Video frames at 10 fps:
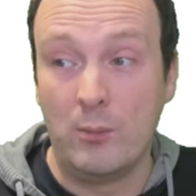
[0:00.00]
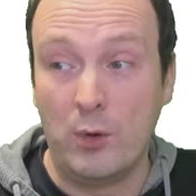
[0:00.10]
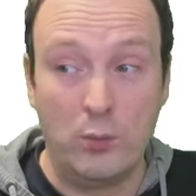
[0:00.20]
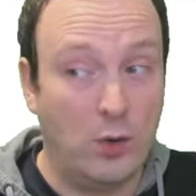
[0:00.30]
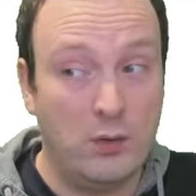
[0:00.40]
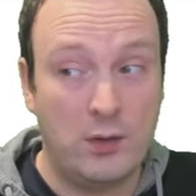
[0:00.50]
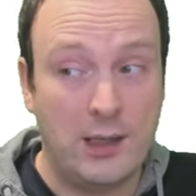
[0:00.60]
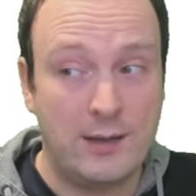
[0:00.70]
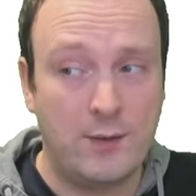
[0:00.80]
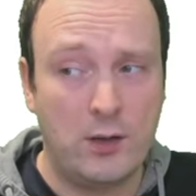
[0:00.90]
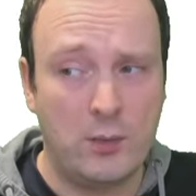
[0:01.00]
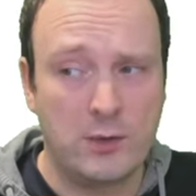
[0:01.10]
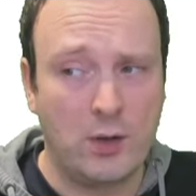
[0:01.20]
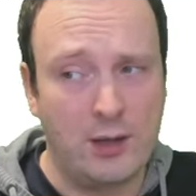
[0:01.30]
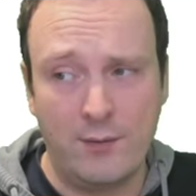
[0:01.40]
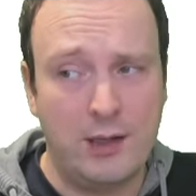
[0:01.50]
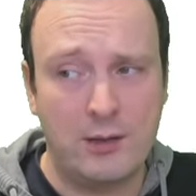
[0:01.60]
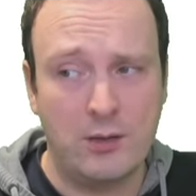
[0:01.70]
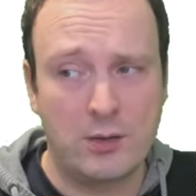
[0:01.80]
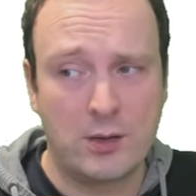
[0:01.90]
Moin Moin und herzlich willkommen zu einer
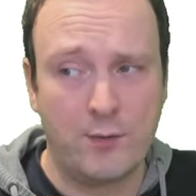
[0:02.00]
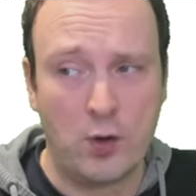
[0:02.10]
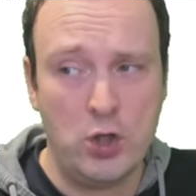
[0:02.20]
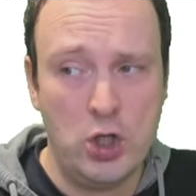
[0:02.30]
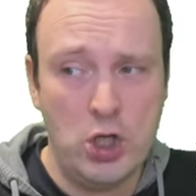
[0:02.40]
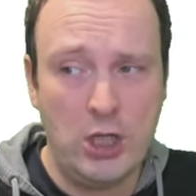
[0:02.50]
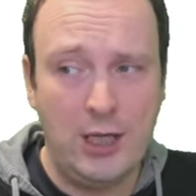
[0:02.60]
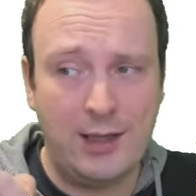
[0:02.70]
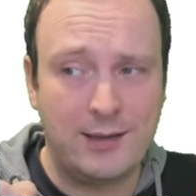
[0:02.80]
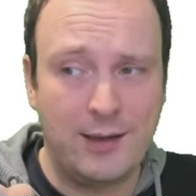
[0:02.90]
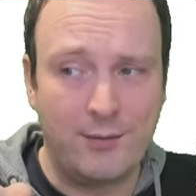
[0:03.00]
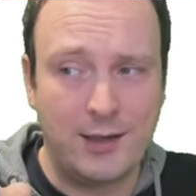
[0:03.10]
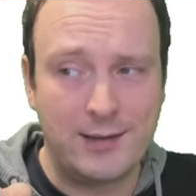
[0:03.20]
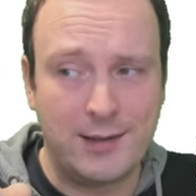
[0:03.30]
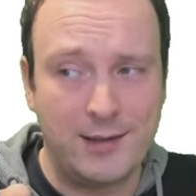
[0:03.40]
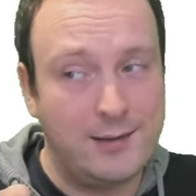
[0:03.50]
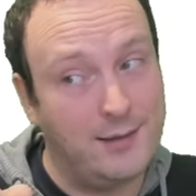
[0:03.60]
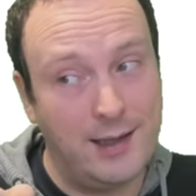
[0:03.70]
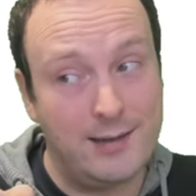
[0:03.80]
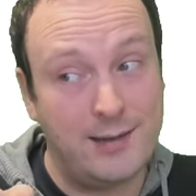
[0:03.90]
weiteren Ausgabe von Weisheit
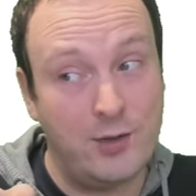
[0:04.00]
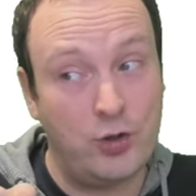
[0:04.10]
letzter